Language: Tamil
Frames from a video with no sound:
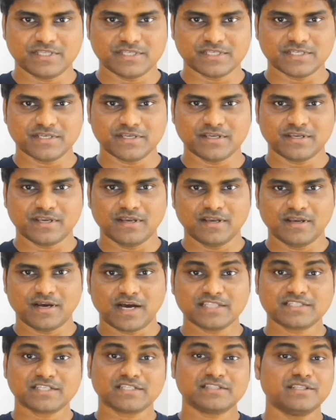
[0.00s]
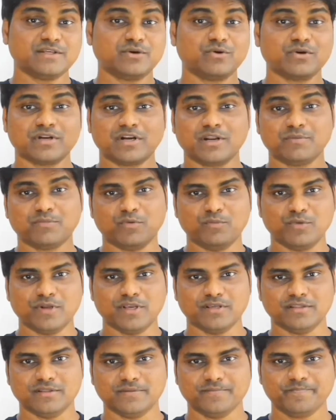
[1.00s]
வச்சு அஞ்சாம் தேதி கூட என்னால் போக
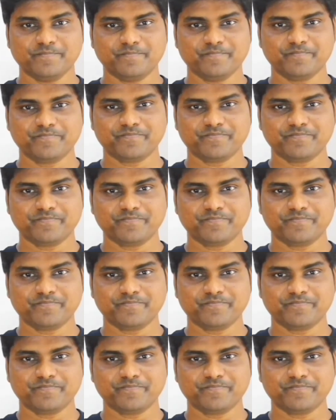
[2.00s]
முடியாது